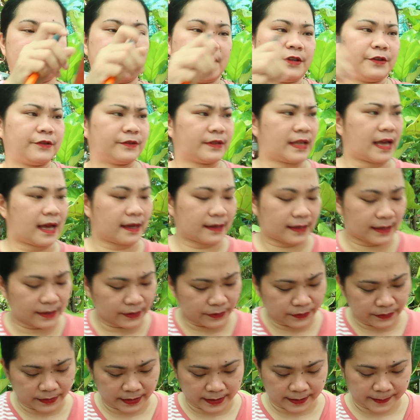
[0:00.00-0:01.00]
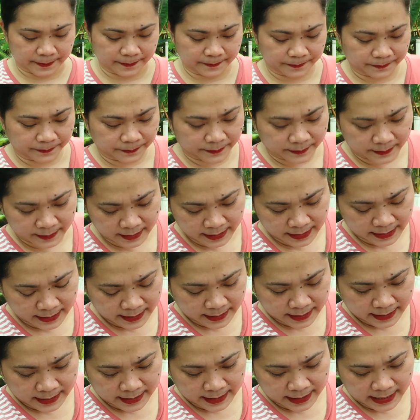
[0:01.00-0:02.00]
nga yung tagging ko eh.
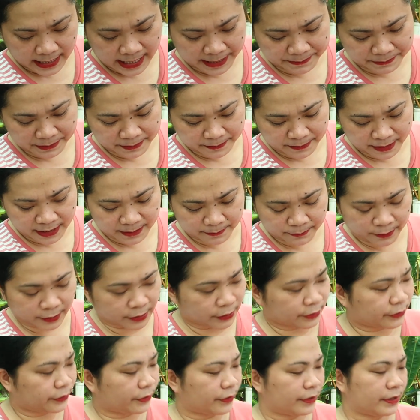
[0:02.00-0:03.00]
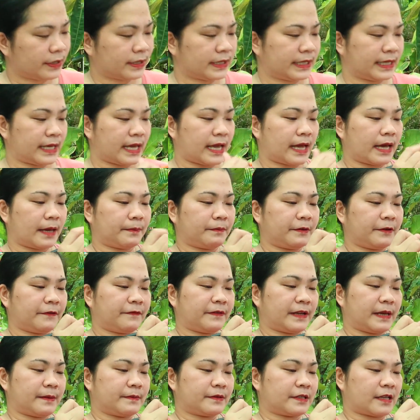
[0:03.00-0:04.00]
Epi marble to, hindi Epi
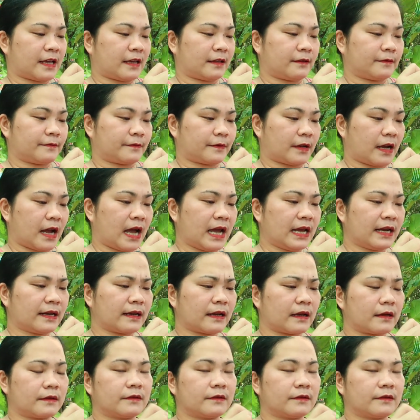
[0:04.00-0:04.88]
flame sand. Ay,